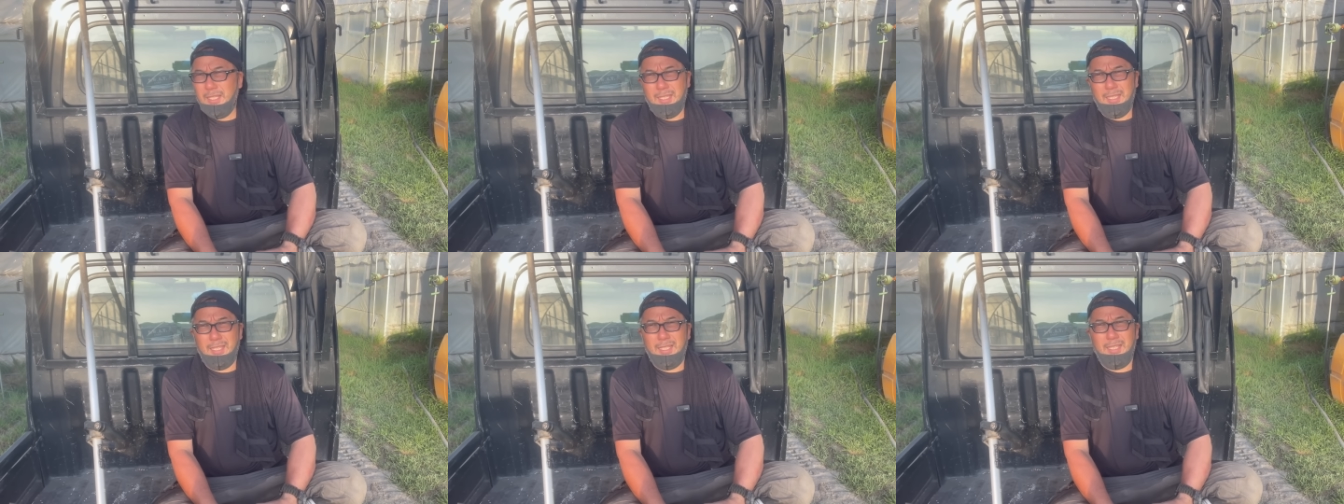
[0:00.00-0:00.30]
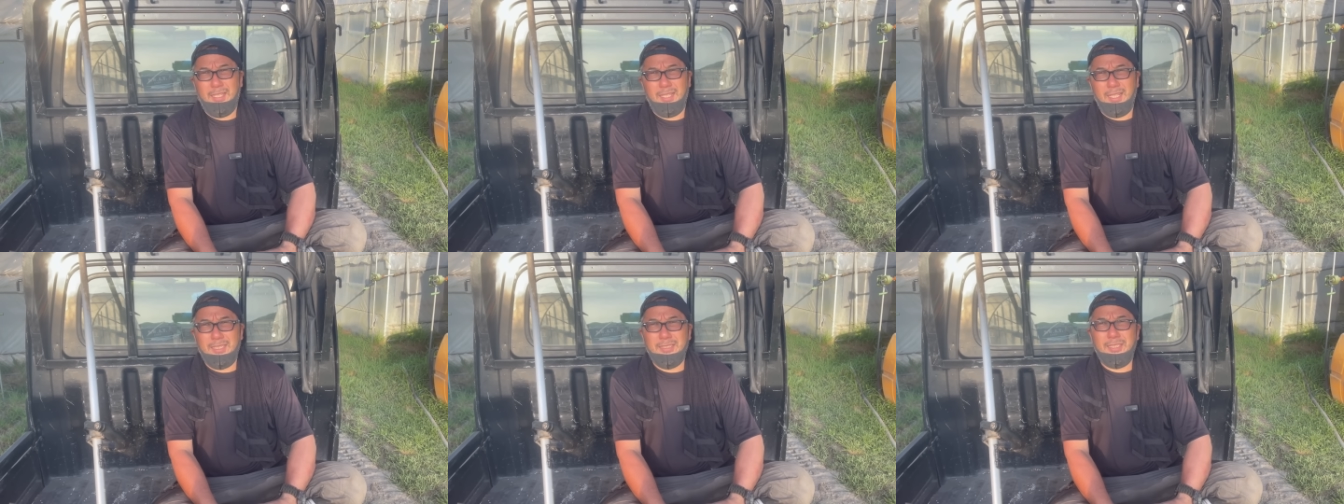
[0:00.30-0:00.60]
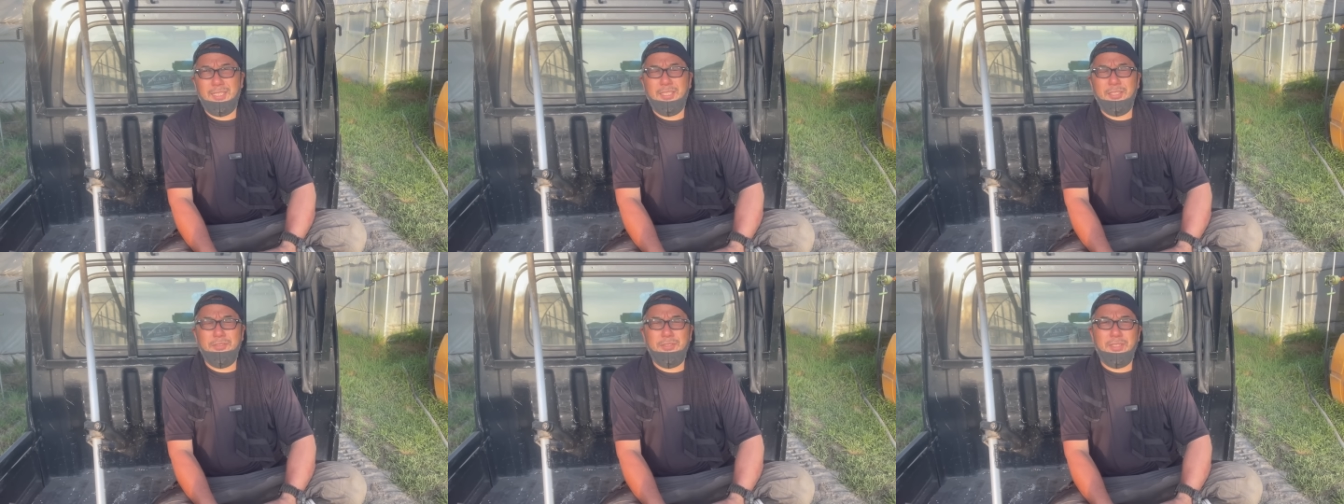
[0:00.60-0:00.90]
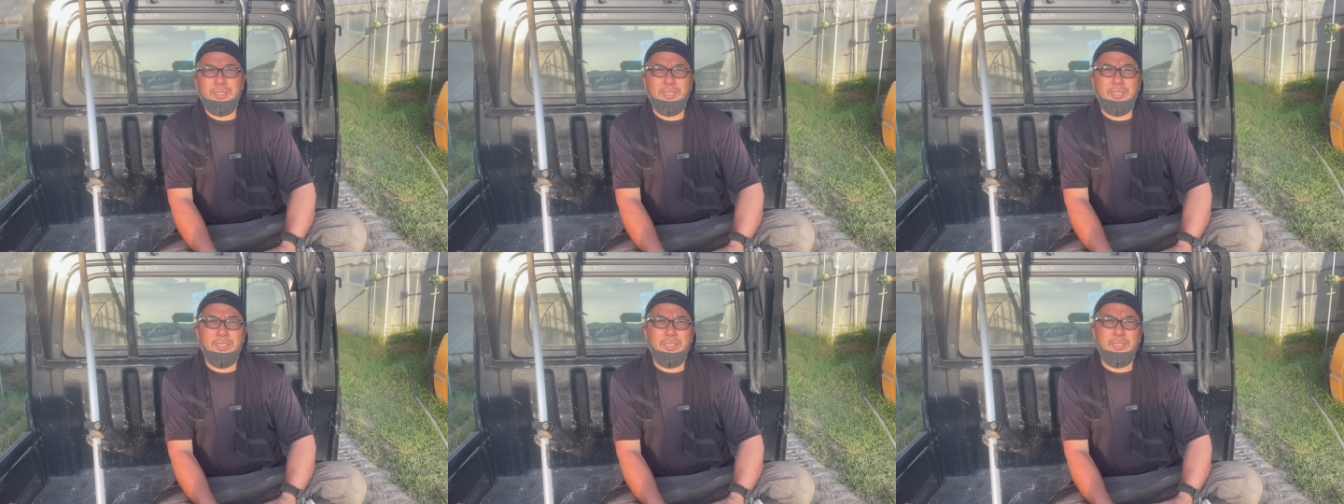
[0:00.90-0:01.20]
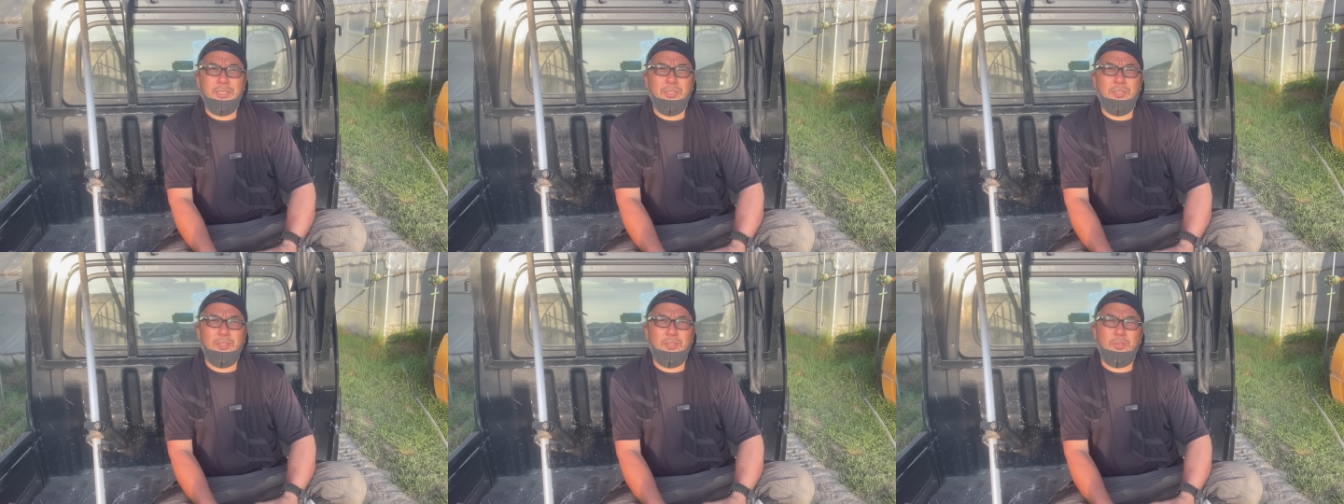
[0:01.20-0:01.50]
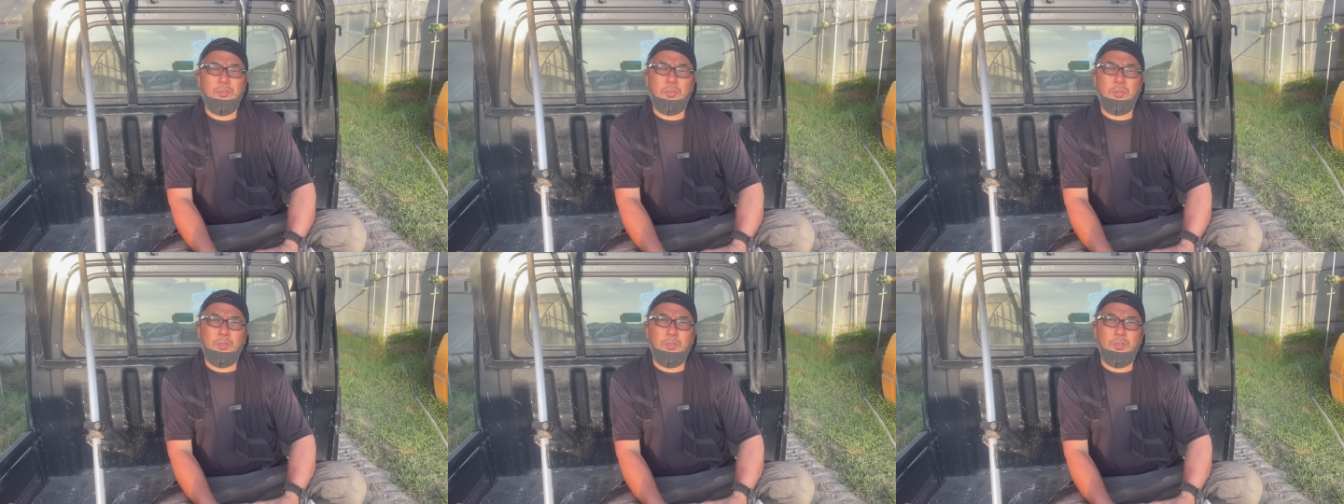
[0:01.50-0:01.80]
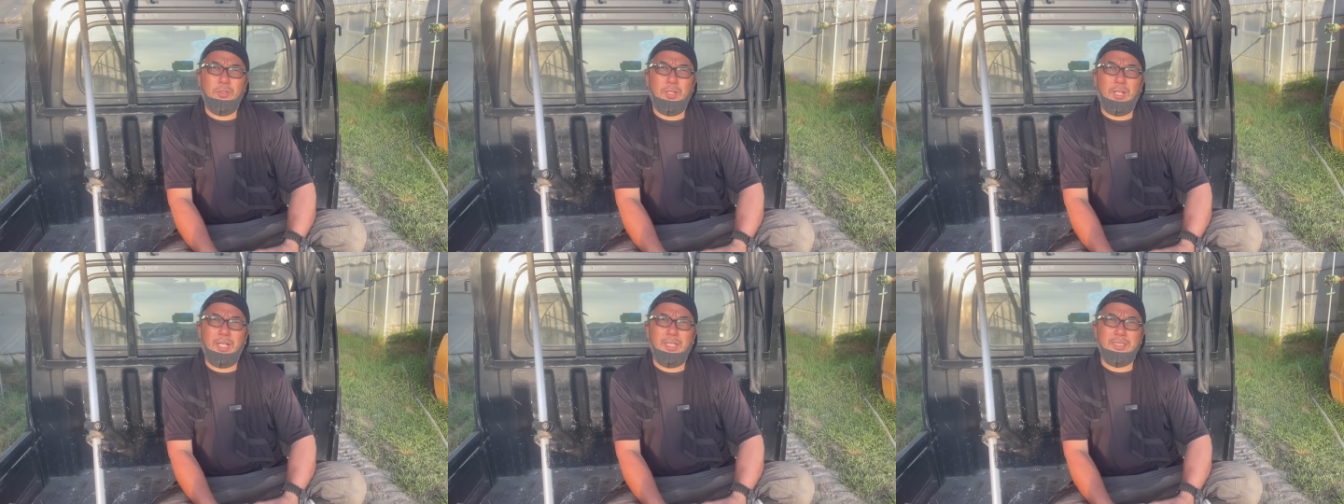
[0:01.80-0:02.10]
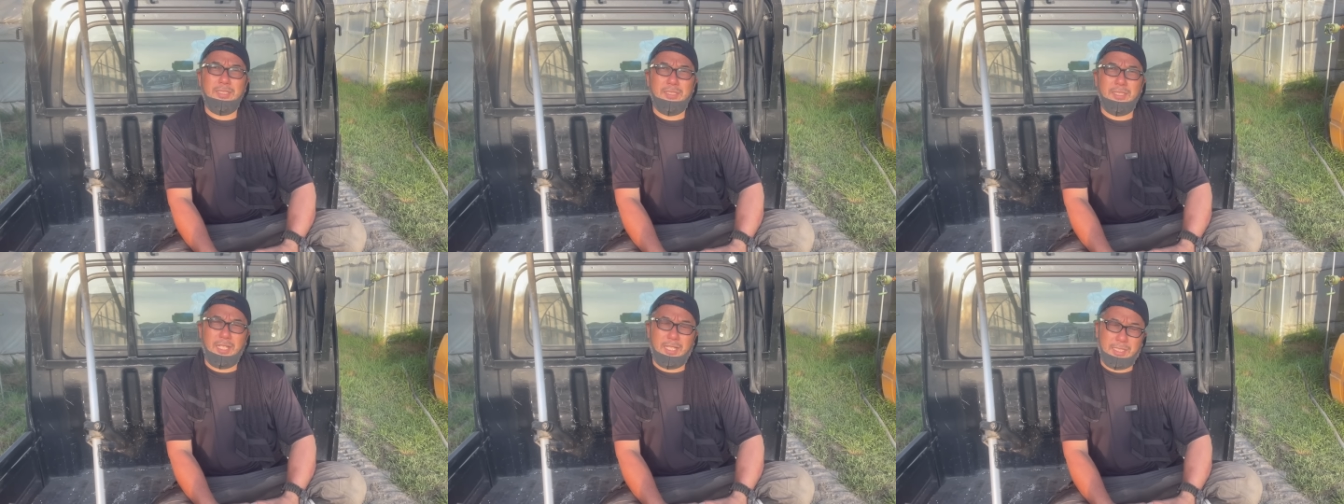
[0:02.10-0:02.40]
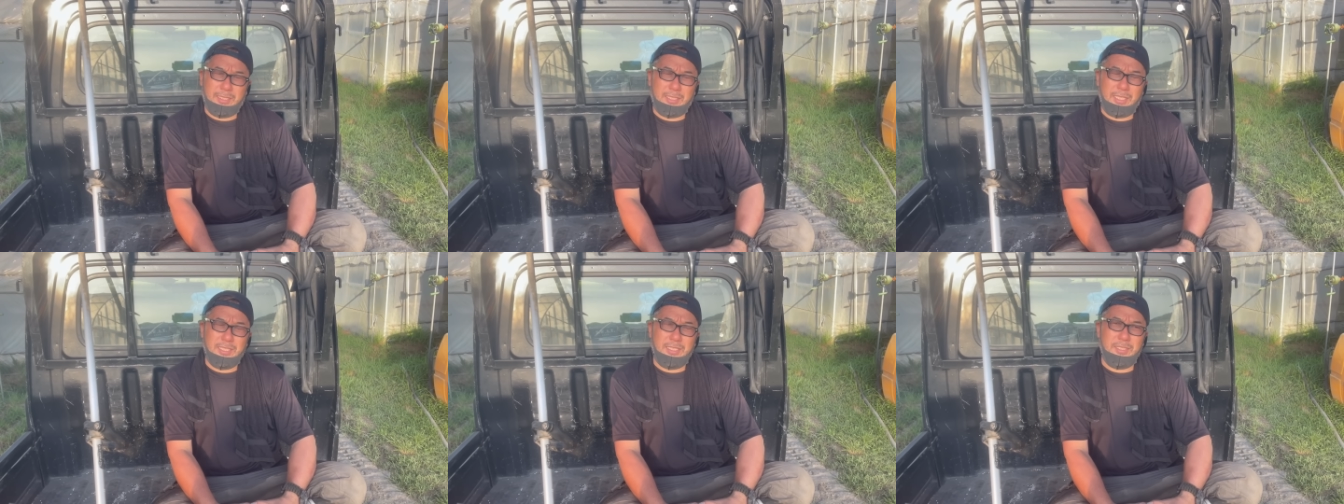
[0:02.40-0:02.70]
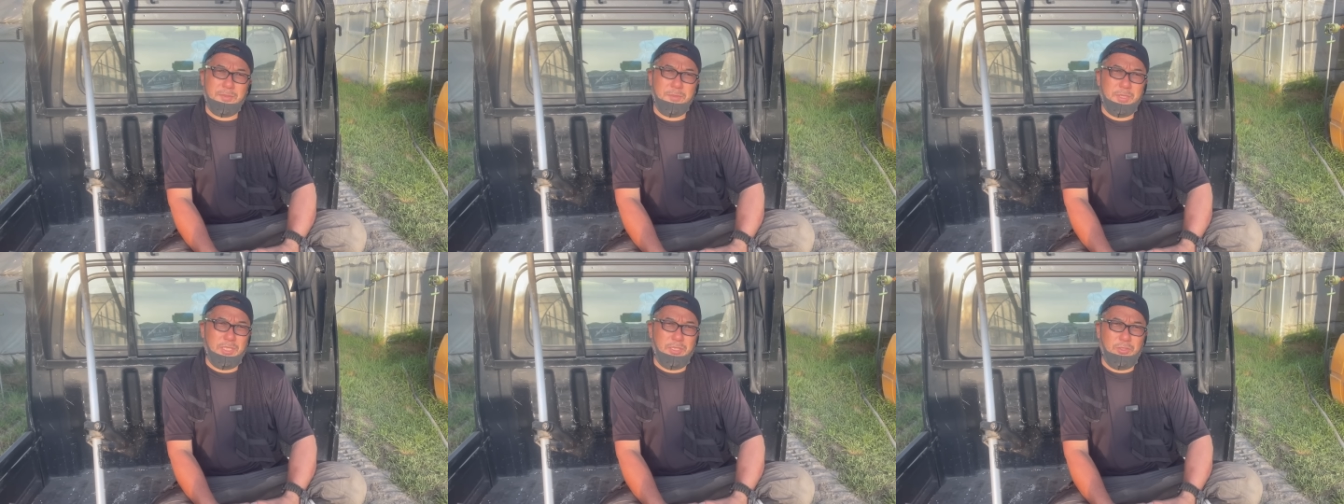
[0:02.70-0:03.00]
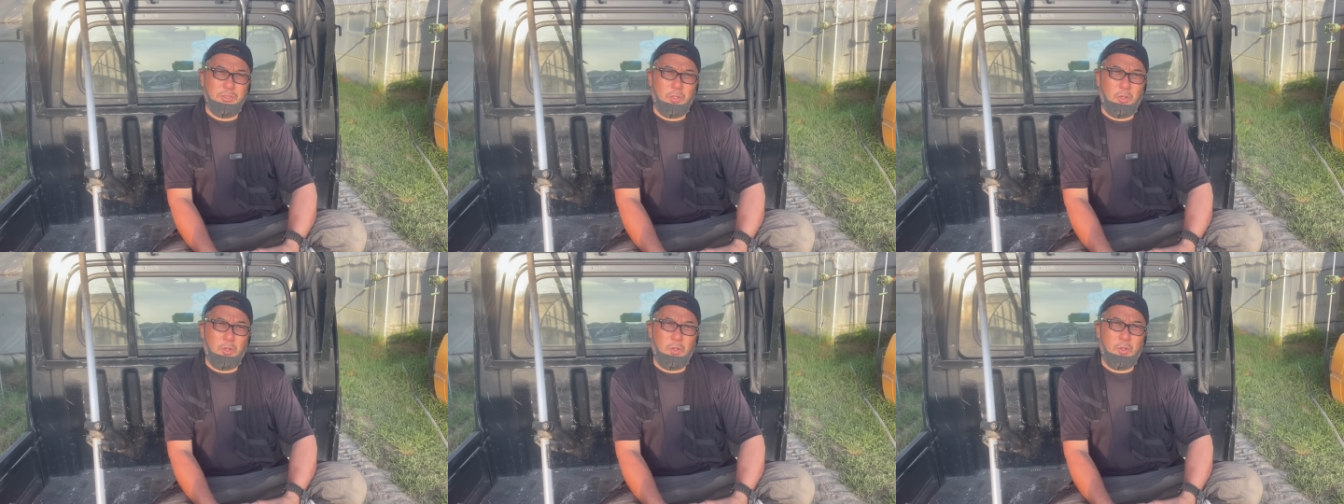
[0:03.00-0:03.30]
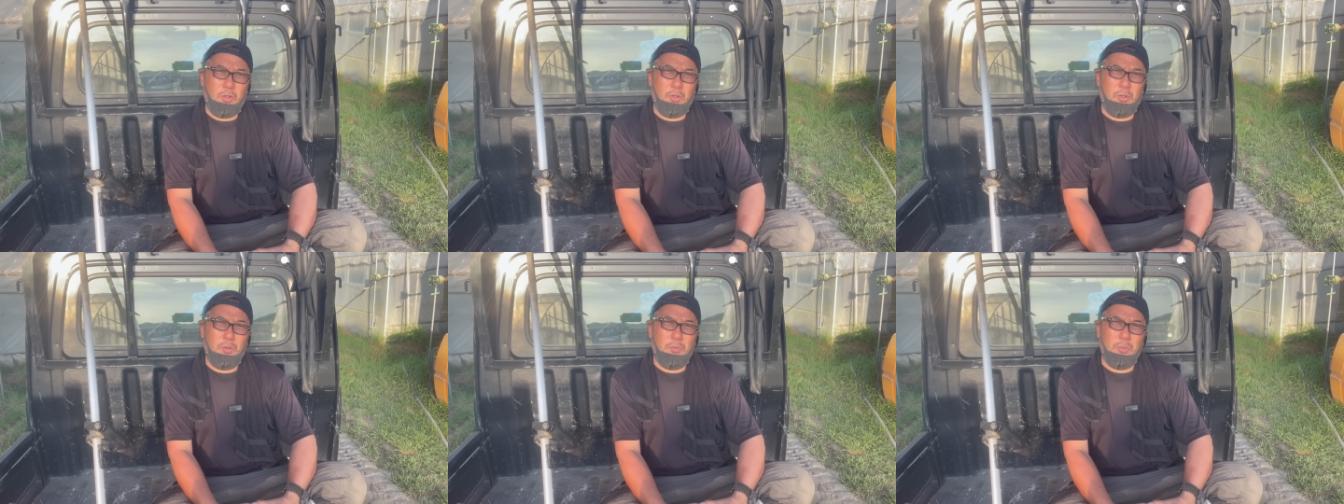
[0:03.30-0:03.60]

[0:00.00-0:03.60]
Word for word: えー、なぜゆえにこの秋高田市民の